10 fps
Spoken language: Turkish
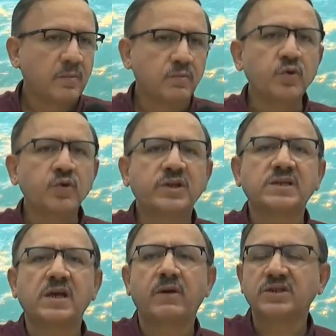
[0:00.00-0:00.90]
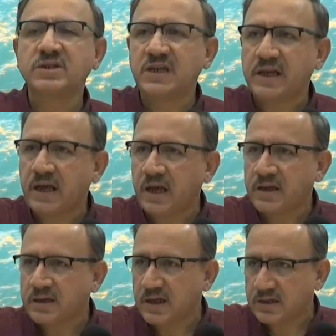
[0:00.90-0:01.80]
Mu'te savaşı cereyan
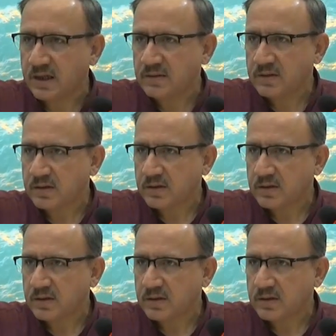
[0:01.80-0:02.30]
ederken